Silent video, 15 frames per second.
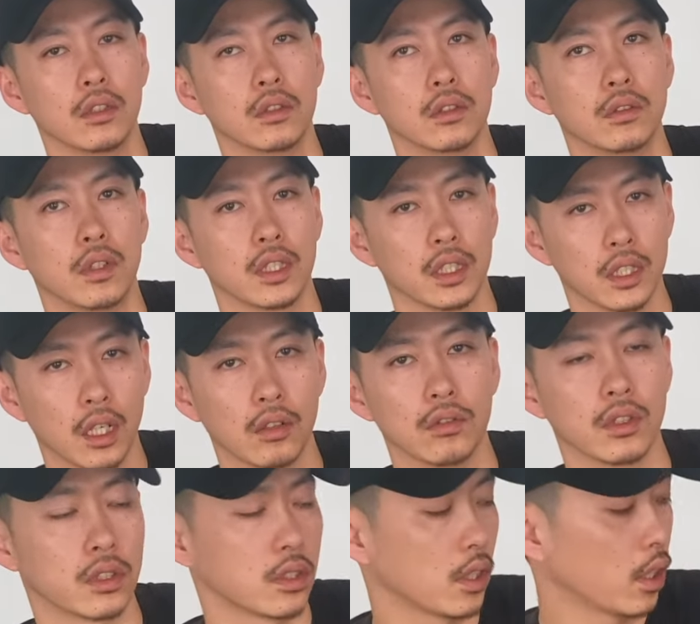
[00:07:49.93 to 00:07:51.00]
うは似合うん
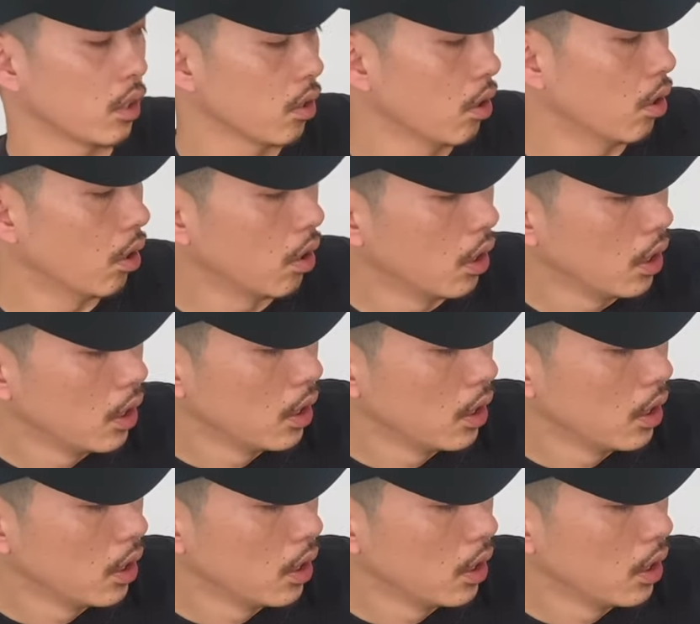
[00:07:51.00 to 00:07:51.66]
ですけど、